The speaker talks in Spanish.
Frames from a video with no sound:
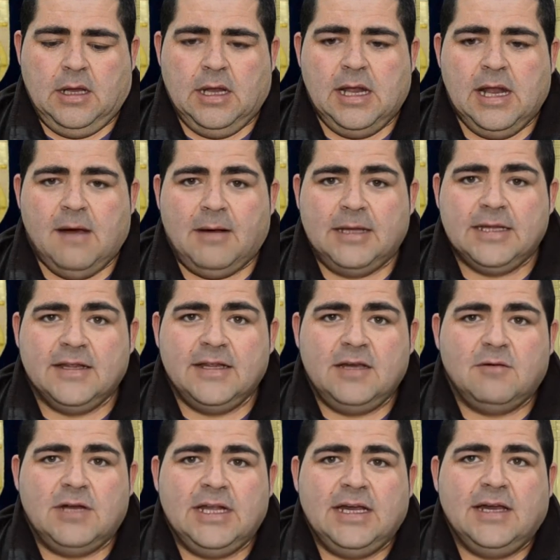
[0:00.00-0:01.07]
La banda de
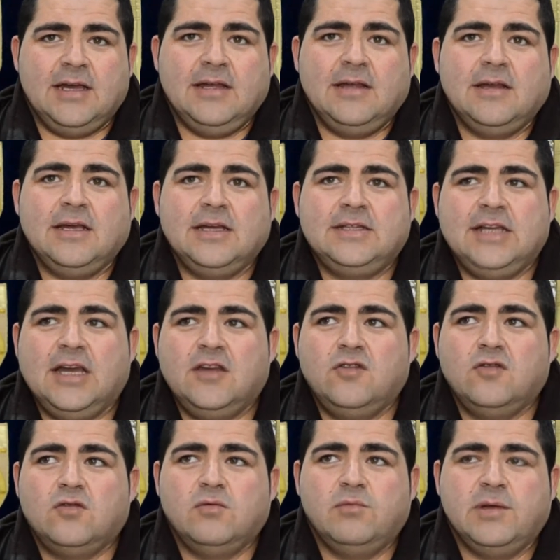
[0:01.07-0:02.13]
Igualeja este
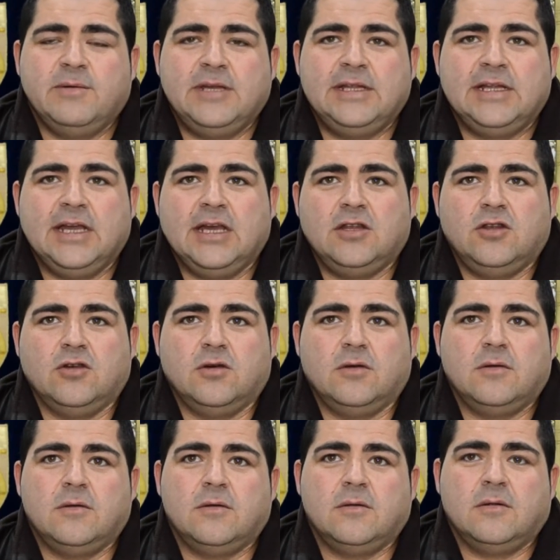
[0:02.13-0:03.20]
año cumple 20 años.
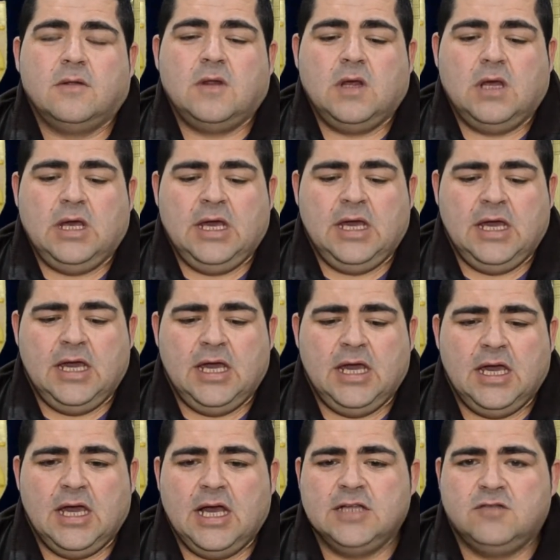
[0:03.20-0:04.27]

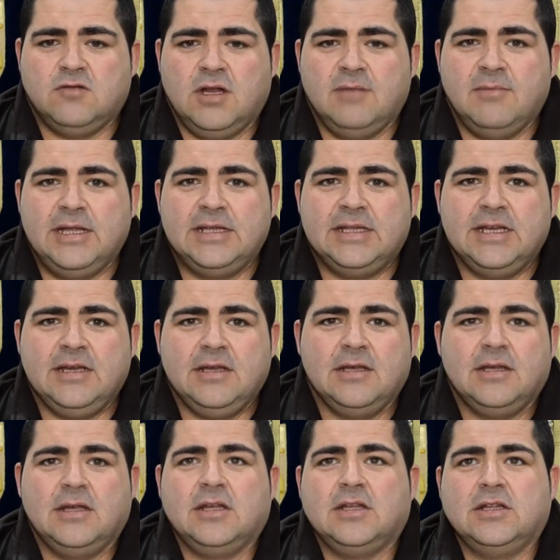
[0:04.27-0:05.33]
Eh, actualmente
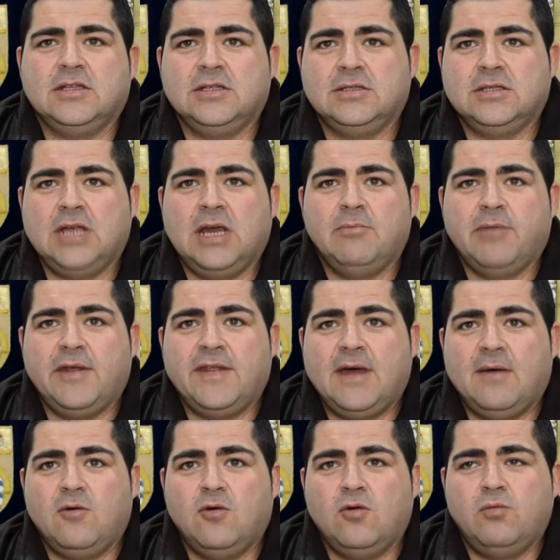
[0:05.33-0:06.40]
mm,
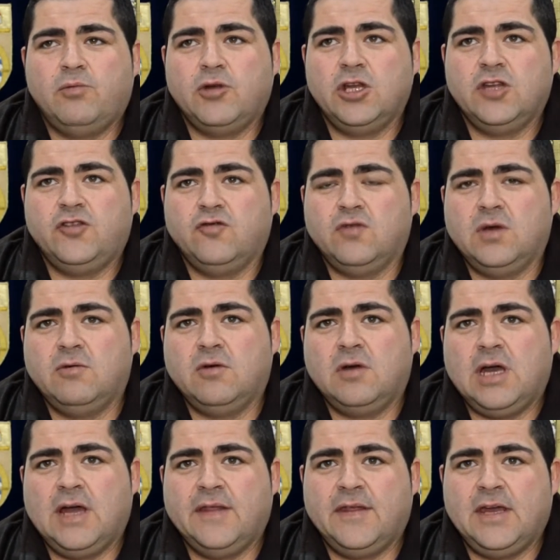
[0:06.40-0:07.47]
empezamos un proyecto nuevo,
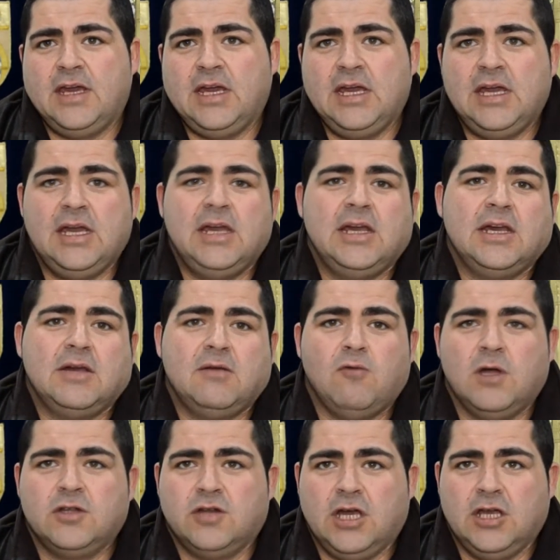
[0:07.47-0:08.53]
hace
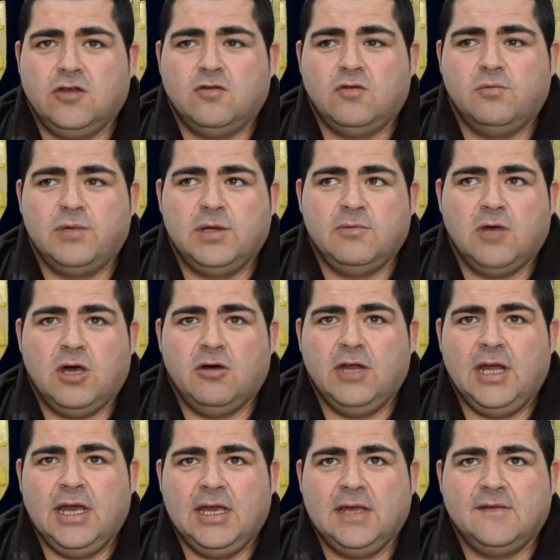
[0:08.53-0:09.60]
cuatro años cumplimos
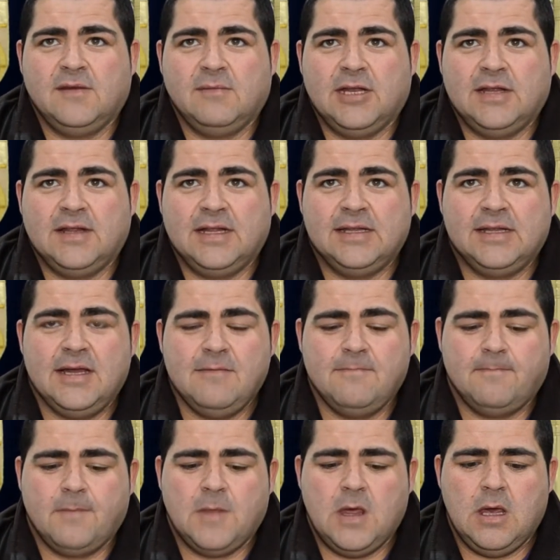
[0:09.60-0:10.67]
ahora en Semana Santa
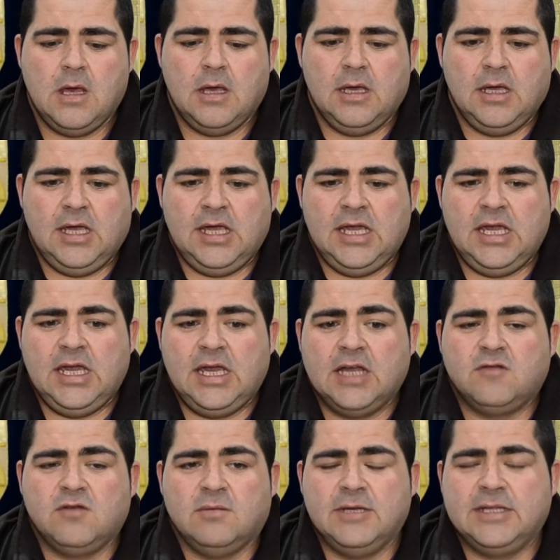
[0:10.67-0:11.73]
y
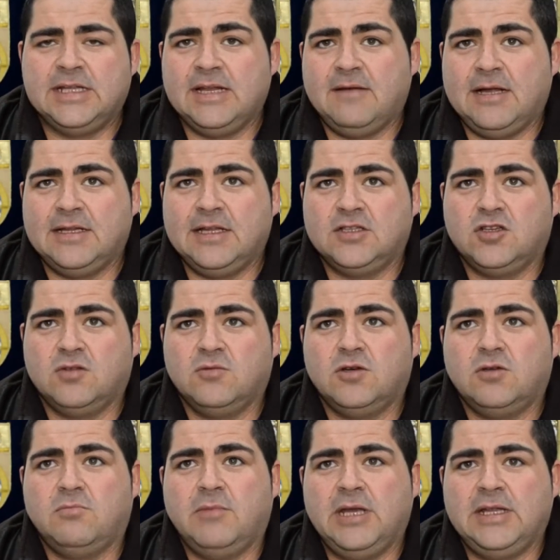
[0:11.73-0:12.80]
actualmente la banda
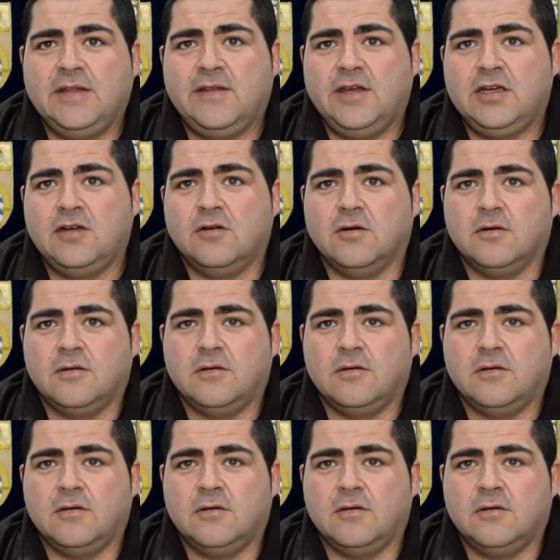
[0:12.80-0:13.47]
somos 25.